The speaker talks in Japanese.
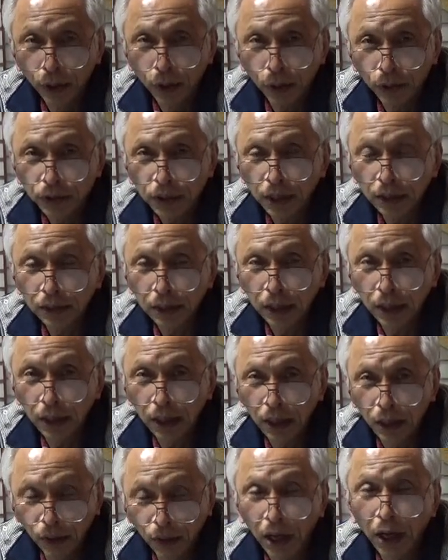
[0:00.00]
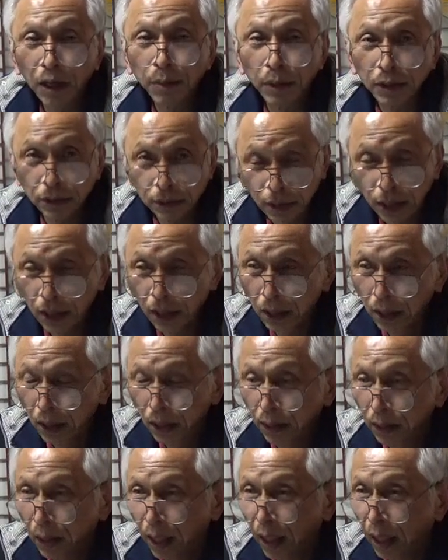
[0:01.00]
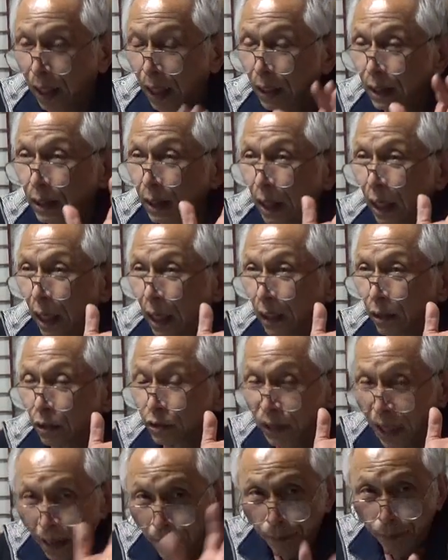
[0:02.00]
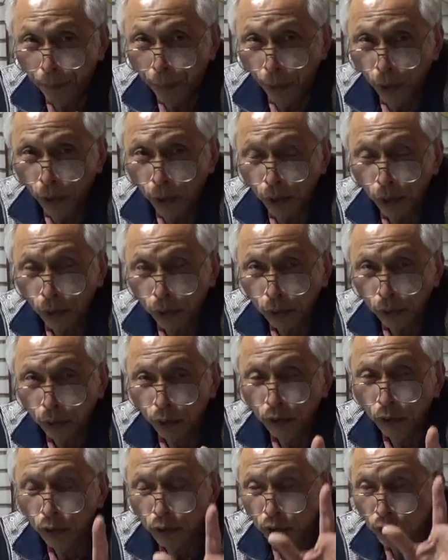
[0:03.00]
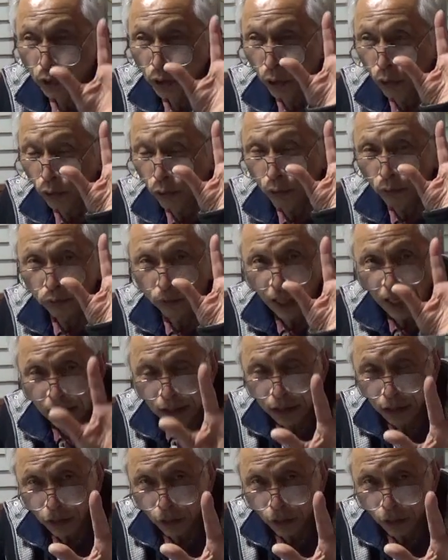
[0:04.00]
おっしゃっておられますねだからあの三方という聖徳太子